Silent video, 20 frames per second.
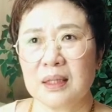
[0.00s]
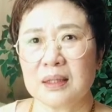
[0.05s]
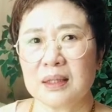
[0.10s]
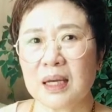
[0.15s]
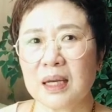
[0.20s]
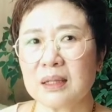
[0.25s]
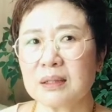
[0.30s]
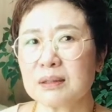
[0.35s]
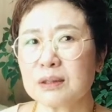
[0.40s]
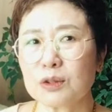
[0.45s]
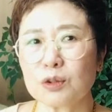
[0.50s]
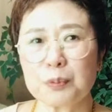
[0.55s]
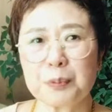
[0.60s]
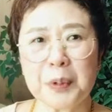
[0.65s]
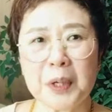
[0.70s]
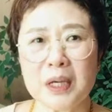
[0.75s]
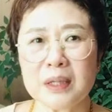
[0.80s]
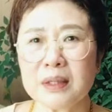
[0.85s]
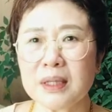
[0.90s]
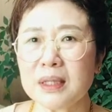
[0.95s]
나는 그
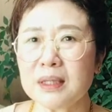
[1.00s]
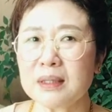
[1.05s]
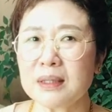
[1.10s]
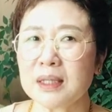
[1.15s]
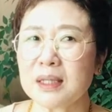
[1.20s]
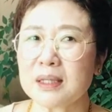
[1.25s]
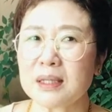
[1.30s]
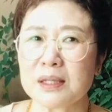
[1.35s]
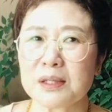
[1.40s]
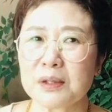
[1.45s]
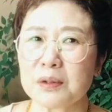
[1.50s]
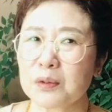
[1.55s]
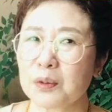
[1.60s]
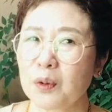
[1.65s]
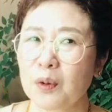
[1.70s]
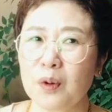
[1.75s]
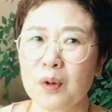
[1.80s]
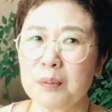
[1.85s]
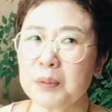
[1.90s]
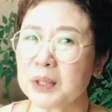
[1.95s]
투표한다는 데에 대해서
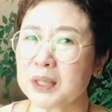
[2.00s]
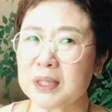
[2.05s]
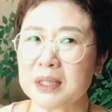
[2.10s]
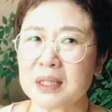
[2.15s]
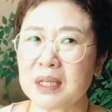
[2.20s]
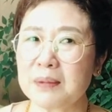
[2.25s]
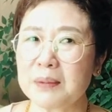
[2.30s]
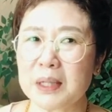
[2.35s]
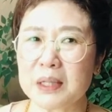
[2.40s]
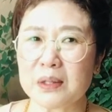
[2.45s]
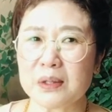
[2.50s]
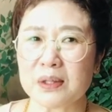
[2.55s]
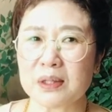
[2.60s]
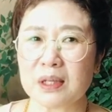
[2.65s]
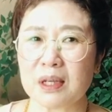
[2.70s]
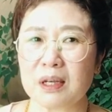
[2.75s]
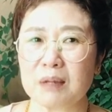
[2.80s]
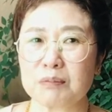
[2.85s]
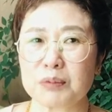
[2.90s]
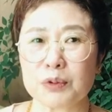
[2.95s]
너무 기가
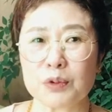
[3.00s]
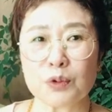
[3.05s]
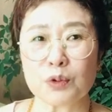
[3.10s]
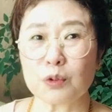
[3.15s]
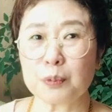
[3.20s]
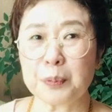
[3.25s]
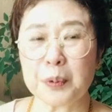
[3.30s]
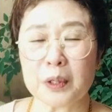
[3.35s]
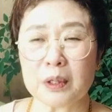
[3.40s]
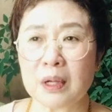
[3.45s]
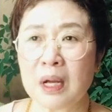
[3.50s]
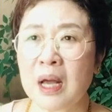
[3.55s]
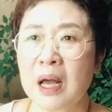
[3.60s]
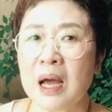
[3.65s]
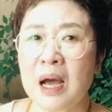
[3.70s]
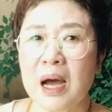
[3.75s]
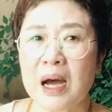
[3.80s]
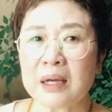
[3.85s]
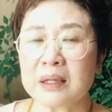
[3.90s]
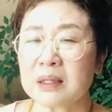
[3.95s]
막혔어요. 무슨 투표를
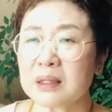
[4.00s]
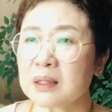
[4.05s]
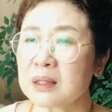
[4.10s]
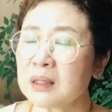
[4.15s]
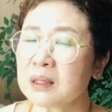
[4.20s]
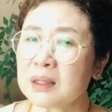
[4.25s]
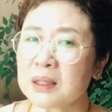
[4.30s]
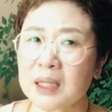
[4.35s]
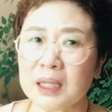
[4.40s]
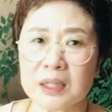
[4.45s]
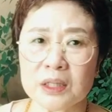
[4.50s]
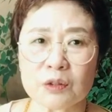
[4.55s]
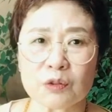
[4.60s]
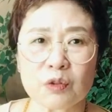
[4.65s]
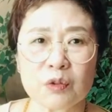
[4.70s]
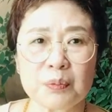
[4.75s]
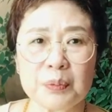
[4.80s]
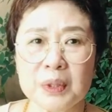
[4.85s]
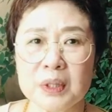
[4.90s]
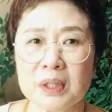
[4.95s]
아니 끝까지
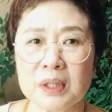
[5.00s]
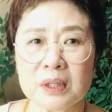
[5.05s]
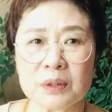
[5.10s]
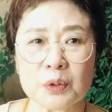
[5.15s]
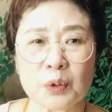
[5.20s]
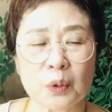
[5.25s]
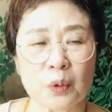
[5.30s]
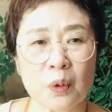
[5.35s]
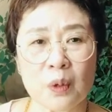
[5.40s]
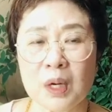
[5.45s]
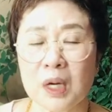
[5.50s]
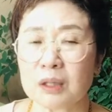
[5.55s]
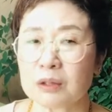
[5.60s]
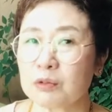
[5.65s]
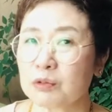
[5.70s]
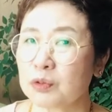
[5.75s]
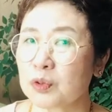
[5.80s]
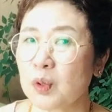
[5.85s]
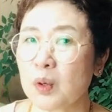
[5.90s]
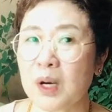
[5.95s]
국민을 조롱하고
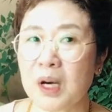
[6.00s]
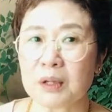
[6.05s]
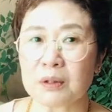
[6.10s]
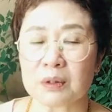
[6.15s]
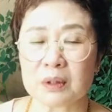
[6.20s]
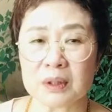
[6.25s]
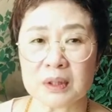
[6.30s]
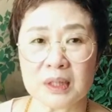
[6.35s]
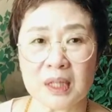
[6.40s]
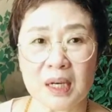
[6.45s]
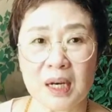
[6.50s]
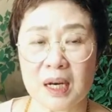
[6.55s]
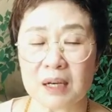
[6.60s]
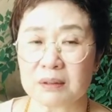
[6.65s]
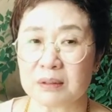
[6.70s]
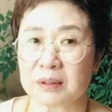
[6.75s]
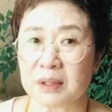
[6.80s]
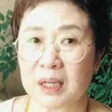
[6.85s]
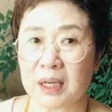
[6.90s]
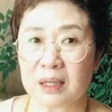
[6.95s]
우롱하고 끝날라
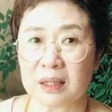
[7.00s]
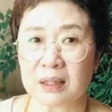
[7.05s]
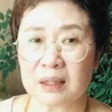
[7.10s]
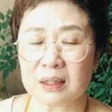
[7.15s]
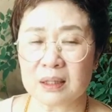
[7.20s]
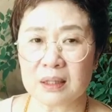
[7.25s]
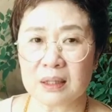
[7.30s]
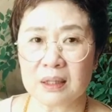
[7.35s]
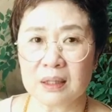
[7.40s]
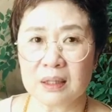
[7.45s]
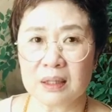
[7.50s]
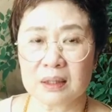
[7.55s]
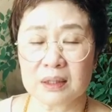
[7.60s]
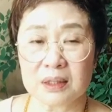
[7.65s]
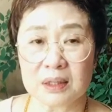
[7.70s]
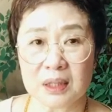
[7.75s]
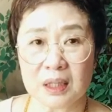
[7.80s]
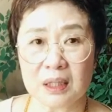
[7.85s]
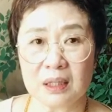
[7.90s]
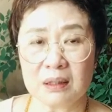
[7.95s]
그러네.
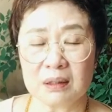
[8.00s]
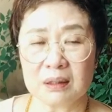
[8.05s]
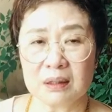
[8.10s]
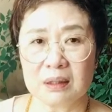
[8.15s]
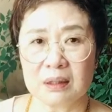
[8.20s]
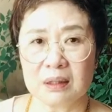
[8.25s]
그죠?